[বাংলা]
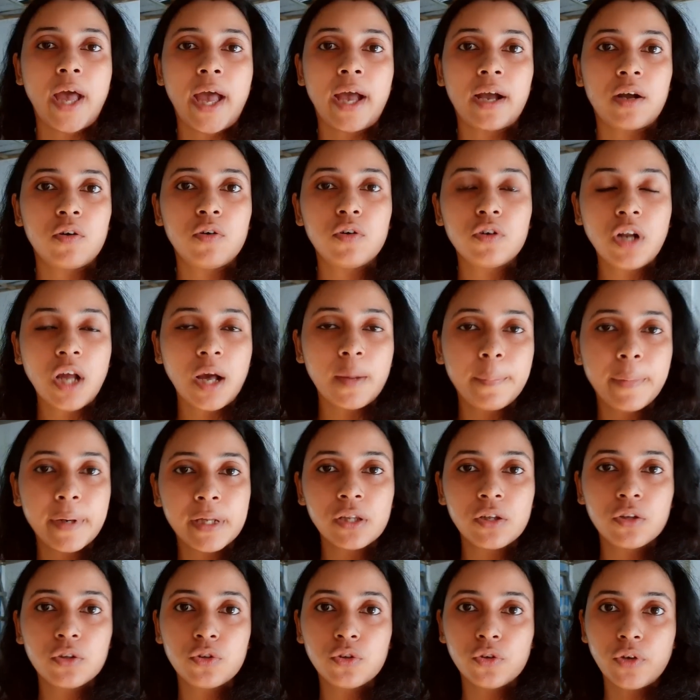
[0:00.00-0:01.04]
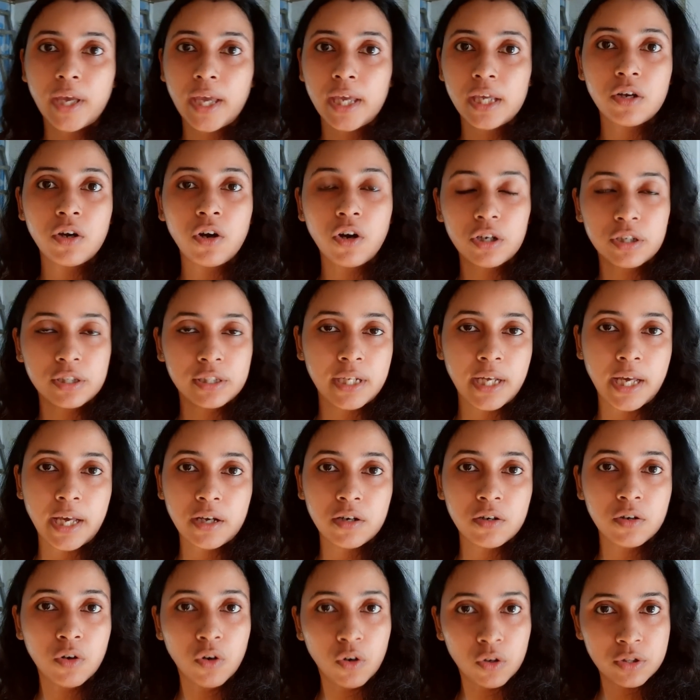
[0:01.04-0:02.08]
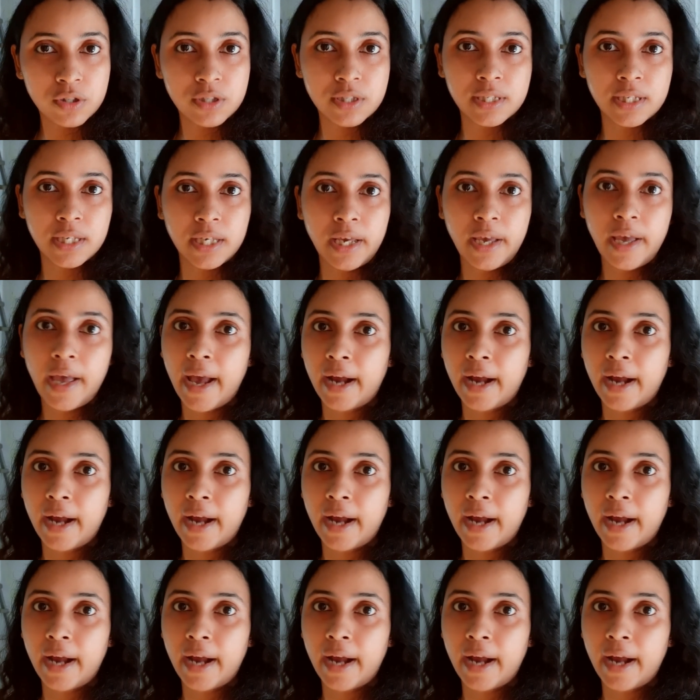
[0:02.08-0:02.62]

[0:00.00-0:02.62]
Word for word: এখন আপাতত এই ঘরটা হচ্ছে